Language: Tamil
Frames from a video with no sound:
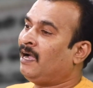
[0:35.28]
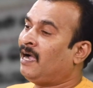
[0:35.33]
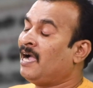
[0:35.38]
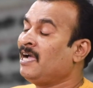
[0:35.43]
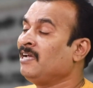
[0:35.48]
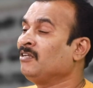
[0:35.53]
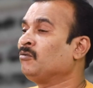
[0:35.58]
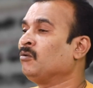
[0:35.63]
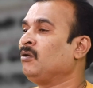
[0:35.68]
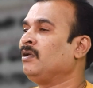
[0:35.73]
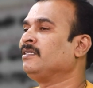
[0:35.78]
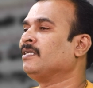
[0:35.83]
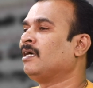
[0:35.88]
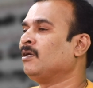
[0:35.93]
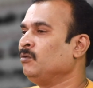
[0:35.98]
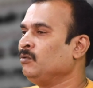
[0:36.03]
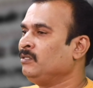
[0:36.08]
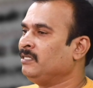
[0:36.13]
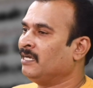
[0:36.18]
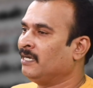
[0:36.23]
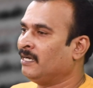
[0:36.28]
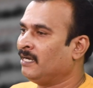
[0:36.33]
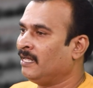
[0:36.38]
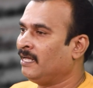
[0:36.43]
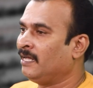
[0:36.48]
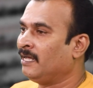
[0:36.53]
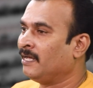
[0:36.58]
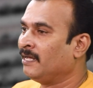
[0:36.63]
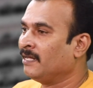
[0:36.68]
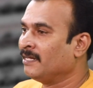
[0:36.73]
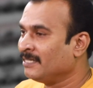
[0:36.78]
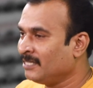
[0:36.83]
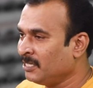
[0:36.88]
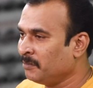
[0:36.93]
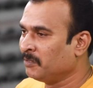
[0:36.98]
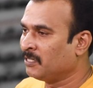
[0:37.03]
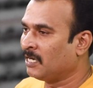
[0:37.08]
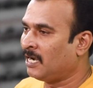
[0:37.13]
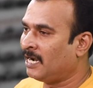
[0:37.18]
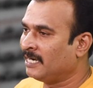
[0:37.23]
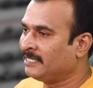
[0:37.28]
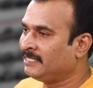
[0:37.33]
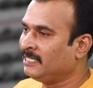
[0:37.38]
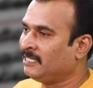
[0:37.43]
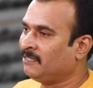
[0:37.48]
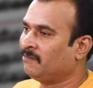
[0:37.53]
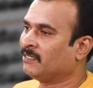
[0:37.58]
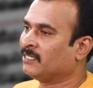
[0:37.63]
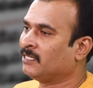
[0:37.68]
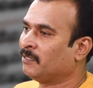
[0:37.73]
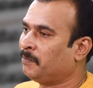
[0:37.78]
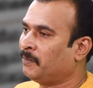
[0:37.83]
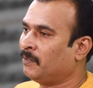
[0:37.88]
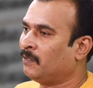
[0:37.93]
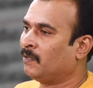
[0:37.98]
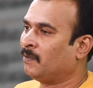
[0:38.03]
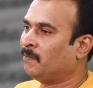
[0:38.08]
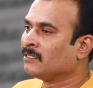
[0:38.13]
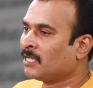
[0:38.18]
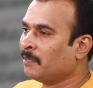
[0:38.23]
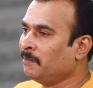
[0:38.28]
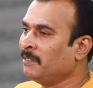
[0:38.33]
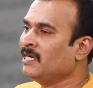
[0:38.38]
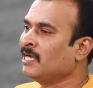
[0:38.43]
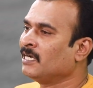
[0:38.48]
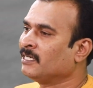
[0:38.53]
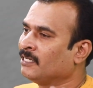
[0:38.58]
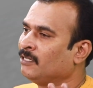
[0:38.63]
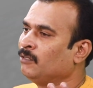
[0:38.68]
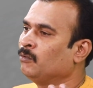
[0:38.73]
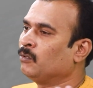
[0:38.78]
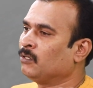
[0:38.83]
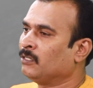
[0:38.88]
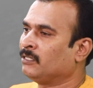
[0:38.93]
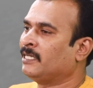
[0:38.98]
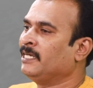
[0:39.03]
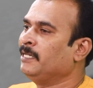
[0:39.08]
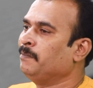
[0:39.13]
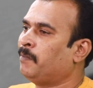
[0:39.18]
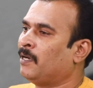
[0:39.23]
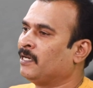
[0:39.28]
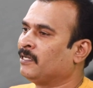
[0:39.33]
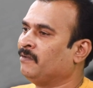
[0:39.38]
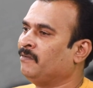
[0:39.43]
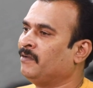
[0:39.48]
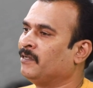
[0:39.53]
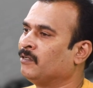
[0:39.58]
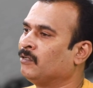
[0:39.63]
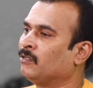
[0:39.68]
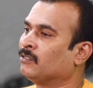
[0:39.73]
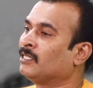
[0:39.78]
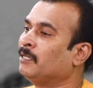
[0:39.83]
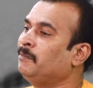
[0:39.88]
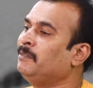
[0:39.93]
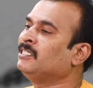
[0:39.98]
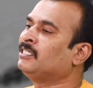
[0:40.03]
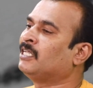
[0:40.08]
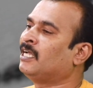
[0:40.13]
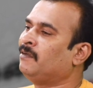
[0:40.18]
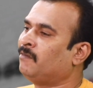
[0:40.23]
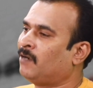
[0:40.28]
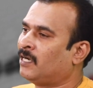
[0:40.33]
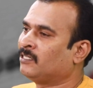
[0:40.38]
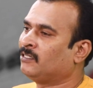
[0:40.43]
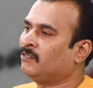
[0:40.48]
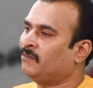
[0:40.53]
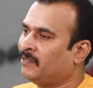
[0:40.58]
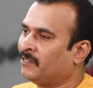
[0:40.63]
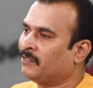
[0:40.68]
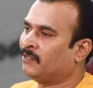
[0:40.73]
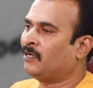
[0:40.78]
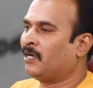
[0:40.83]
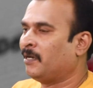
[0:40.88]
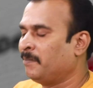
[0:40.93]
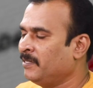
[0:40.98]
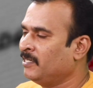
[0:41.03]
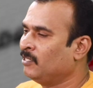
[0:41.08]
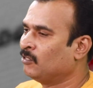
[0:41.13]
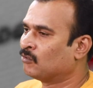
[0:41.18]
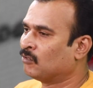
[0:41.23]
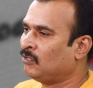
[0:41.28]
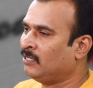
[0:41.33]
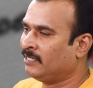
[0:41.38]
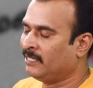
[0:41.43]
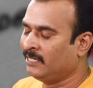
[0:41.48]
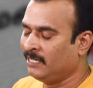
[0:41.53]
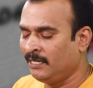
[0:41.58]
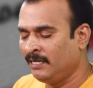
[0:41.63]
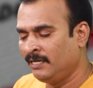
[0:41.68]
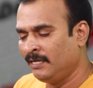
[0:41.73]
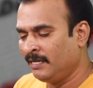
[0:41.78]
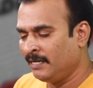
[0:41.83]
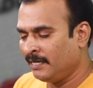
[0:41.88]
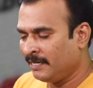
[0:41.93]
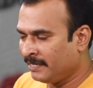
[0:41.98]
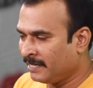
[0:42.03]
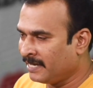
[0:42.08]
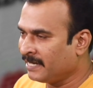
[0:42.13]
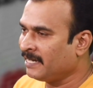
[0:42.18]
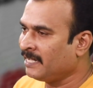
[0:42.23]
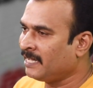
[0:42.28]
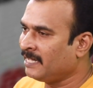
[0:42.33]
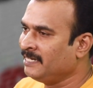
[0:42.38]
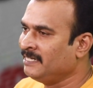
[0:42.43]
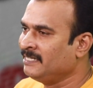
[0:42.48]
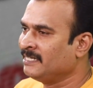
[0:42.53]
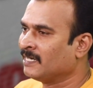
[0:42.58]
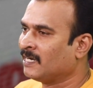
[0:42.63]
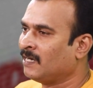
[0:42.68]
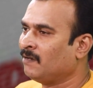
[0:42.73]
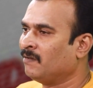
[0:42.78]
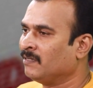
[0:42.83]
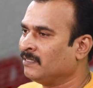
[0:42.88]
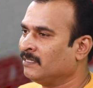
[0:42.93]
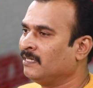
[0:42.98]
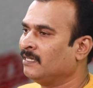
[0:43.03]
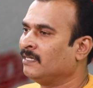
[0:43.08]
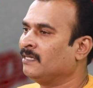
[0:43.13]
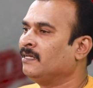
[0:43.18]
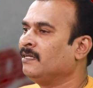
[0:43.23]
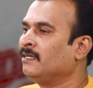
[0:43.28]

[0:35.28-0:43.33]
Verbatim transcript: ஆயிரத்தி தொள்ளாயிரத்தி அறுபத்தி ஏழில் திமுக ஆட்சிக்கு வந்தப்போ தமிழ்நாட்டுக்குன்னு ஒரு தனிப்பாட்டு வேணும் தமிழ்த்தாய் வாழ்த்து வேணும் அப்படின்னு சொல்லிட்டு நிறைய அறிஞர்கள் வந்து